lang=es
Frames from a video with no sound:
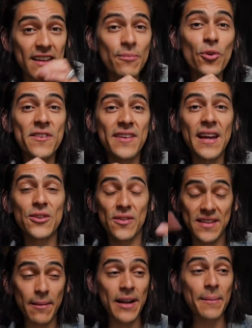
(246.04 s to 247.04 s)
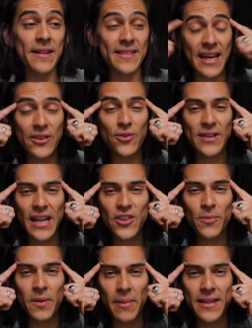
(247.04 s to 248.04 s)
Es muy cierto. Estaba alimentando
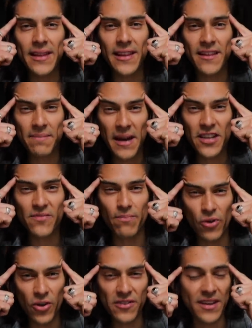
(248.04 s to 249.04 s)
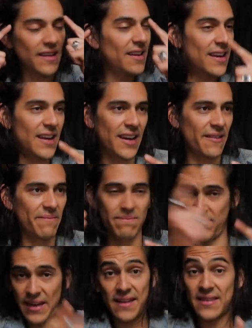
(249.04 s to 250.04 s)
tanto mi mente de Smash Bros. que dije
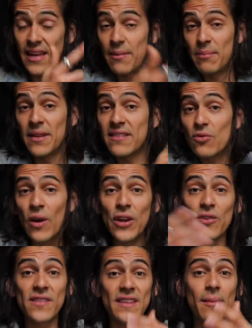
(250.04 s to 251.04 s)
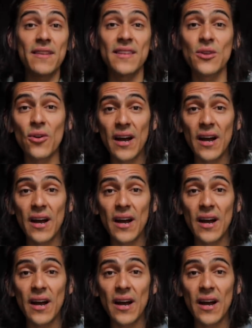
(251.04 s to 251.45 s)
que hasta mis sueños estaba haciendo